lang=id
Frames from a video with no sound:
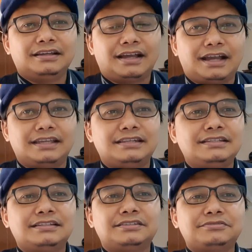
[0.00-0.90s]
Nah,
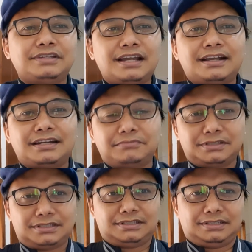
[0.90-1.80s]
ini tentunya akan
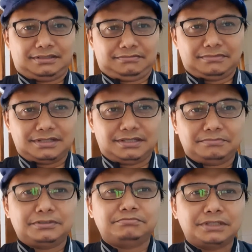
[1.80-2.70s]
me, me,
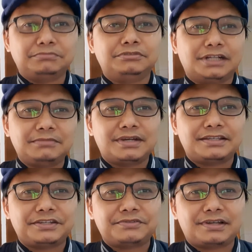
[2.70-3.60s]
membuat
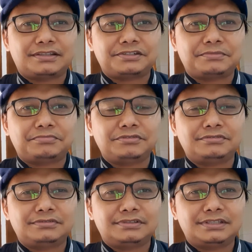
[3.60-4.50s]
mahasiswa tersebut
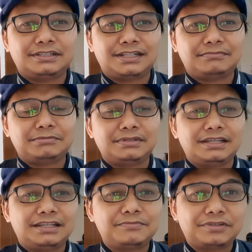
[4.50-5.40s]
tidak
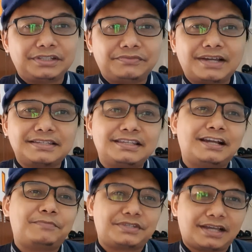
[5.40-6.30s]
memiliki motivasi
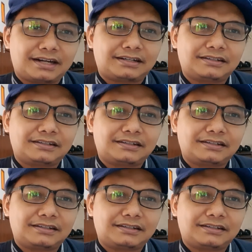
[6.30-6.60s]
yang besar